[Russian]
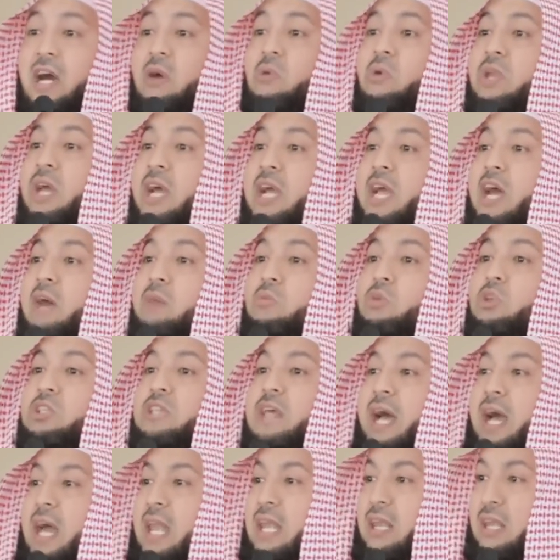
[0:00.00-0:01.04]
Если ты
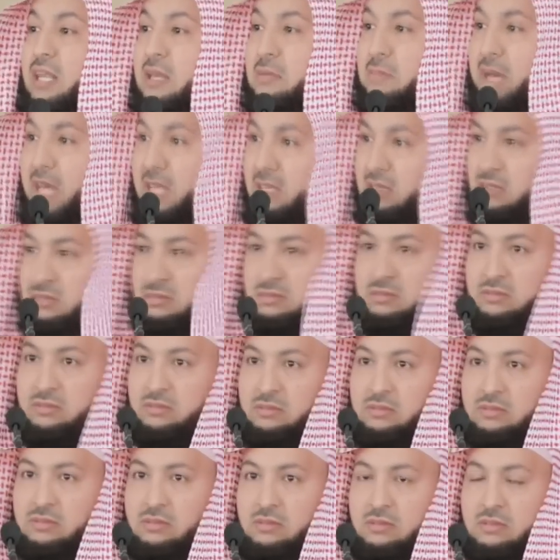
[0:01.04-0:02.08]
образованный человек,
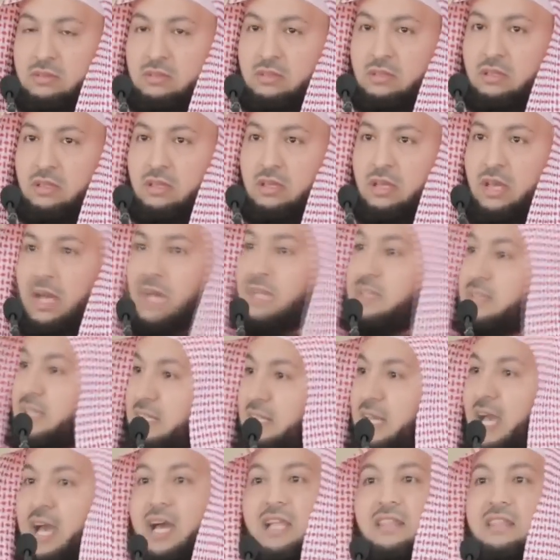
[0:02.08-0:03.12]

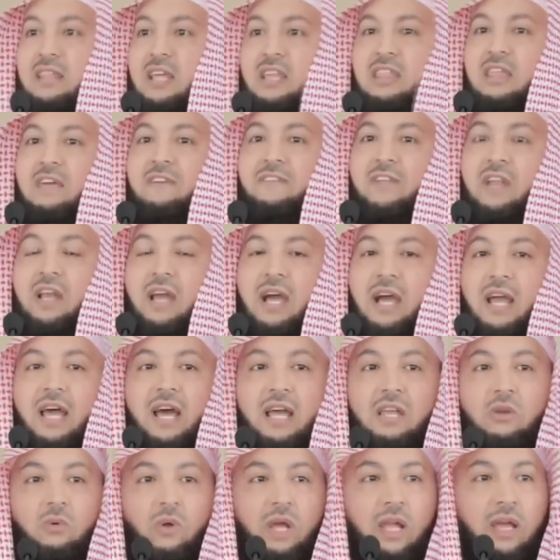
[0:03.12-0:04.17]
это не значит, что ты
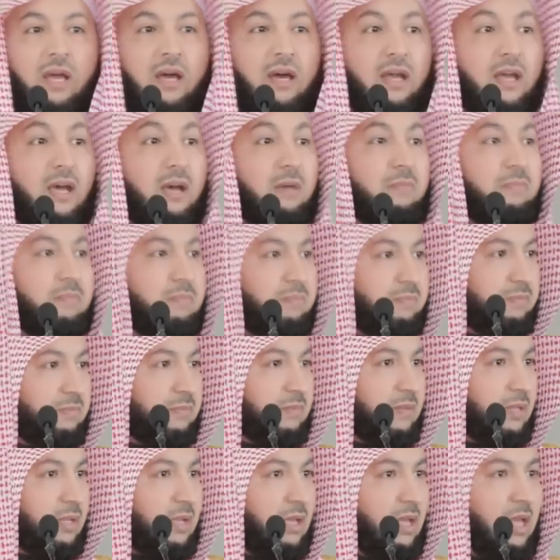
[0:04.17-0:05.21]
можешь говорить о халяле и
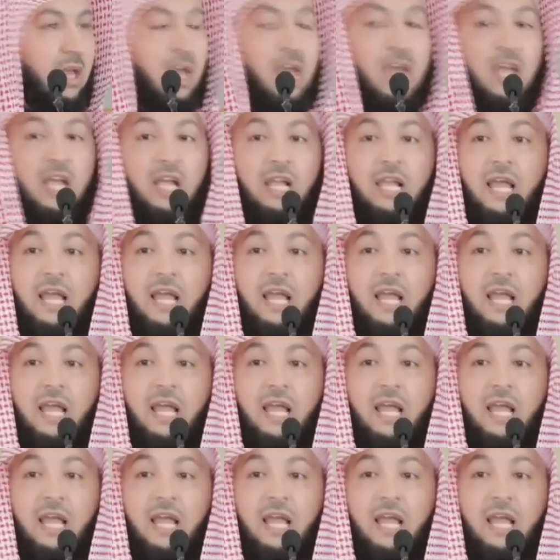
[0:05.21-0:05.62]
хараме.